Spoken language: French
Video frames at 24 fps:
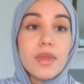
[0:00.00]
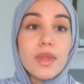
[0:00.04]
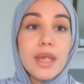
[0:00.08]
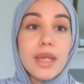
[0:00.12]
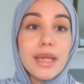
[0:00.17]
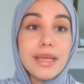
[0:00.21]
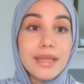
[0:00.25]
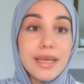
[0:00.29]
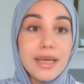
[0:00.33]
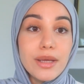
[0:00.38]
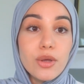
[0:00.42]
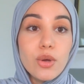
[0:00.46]

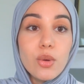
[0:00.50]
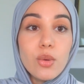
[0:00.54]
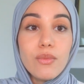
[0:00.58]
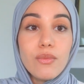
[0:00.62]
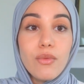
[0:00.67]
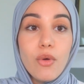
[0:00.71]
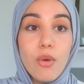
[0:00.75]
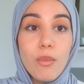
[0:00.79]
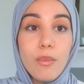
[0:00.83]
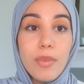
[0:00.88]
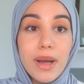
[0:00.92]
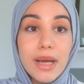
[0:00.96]
Et d'ailleurs, on
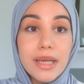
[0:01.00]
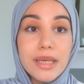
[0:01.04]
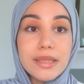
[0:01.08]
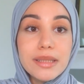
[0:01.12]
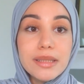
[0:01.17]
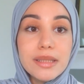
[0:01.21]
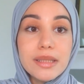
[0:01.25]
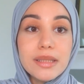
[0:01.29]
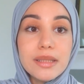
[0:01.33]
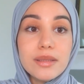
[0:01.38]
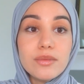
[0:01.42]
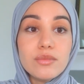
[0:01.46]
va en
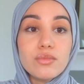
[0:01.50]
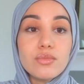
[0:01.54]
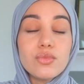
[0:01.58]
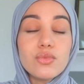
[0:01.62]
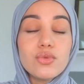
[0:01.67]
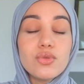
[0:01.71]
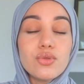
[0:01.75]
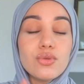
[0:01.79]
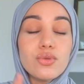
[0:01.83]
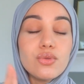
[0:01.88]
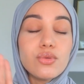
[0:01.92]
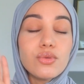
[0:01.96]
parler
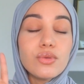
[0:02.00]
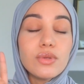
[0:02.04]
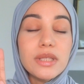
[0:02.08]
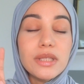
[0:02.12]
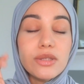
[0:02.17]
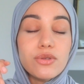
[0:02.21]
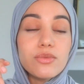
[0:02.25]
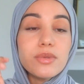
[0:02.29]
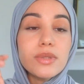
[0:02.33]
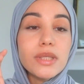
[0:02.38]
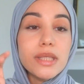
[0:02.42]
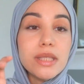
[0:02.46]
de,
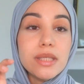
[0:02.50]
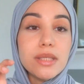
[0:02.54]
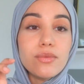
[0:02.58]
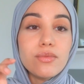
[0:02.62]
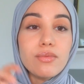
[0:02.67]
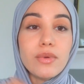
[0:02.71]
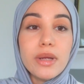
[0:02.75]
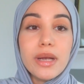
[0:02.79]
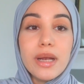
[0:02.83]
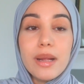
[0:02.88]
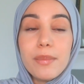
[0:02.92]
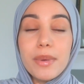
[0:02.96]
des objectifs. Vous
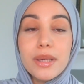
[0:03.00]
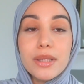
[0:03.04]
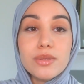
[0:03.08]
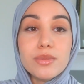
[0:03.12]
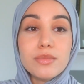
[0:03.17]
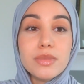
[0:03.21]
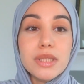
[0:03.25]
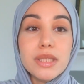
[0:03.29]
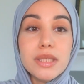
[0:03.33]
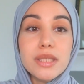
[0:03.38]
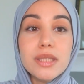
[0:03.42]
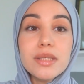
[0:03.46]
voyez là, par
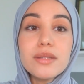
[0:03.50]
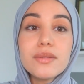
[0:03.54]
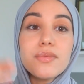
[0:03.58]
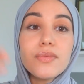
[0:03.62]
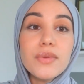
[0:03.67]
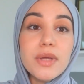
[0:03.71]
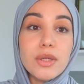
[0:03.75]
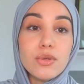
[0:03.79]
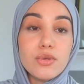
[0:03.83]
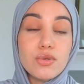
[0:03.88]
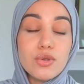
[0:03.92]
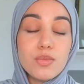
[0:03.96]
exemple, j'ai dit
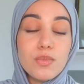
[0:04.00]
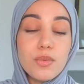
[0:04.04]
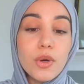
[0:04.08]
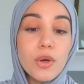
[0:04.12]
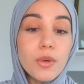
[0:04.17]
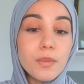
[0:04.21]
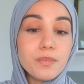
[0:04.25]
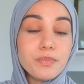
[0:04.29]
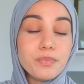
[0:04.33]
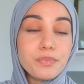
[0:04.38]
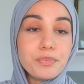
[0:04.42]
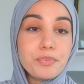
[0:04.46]
faire du
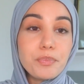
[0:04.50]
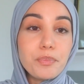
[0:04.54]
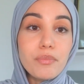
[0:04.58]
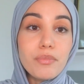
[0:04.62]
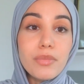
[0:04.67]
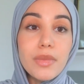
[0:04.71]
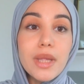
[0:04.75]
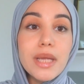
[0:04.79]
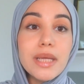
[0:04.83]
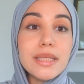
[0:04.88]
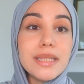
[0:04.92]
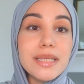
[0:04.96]
sport.
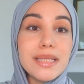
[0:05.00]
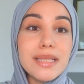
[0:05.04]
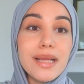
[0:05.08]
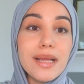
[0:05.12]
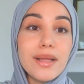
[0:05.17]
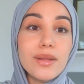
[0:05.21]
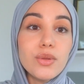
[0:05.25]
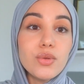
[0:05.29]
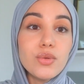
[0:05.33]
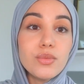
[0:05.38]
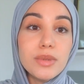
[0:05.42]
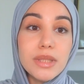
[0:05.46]
Ça, c'est
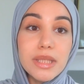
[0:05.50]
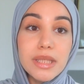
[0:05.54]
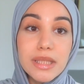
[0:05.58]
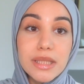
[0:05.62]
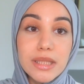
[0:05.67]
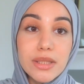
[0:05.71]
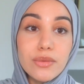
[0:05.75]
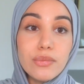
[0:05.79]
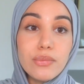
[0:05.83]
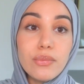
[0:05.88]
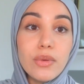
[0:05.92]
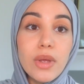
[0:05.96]
un
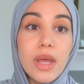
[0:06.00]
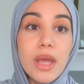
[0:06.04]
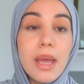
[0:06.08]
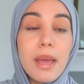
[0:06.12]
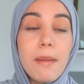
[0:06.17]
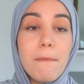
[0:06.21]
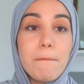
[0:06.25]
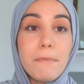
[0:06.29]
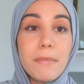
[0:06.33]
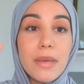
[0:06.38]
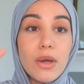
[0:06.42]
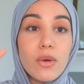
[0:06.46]
objectif,
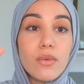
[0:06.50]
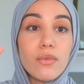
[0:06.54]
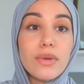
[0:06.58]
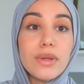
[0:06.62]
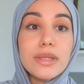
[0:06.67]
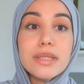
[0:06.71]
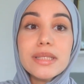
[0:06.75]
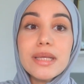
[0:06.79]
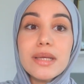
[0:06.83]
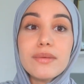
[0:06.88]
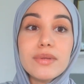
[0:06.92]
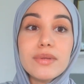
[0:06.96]
mais en fait, ça